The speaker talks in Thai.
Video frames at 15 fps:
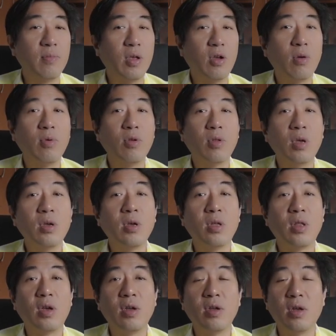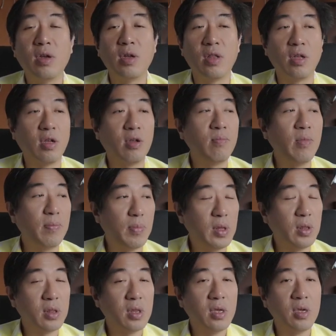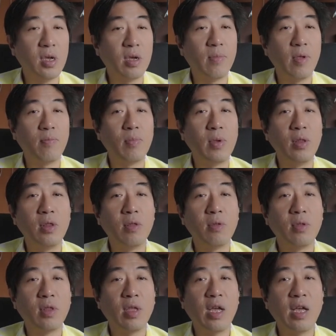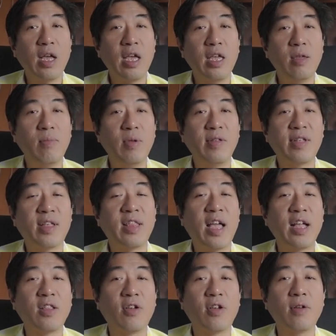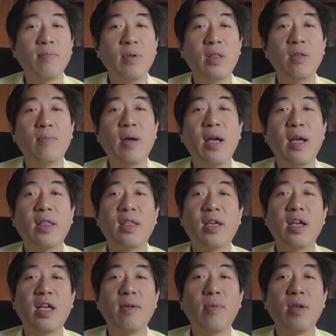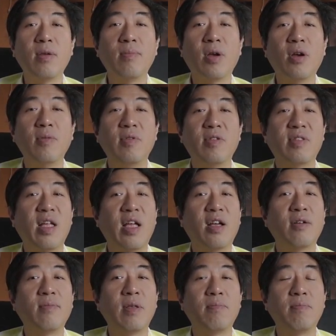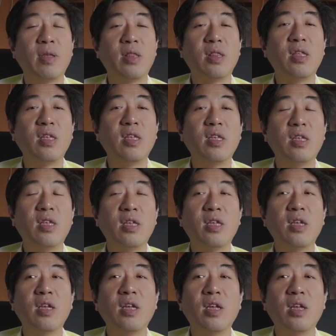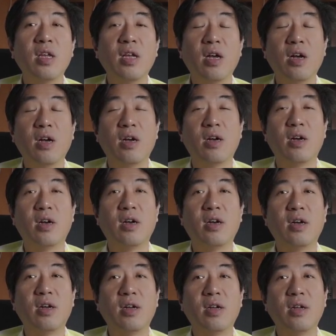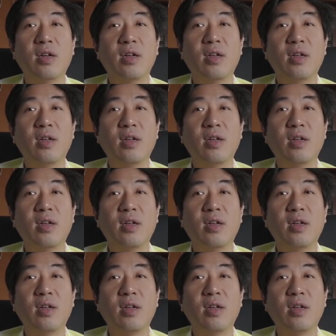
เรามีคอมพิวเตอร์เนาะ เอ่อ เราก็มีปรินเตอร์เอาไปปริ้นถ้าใครมีสตางค์หน่อยก็ปริ้นที่บ้านถ้าใครไม่ไม่ค่อยมีสตางค์ก็ไปปริ้นที่เอ่อ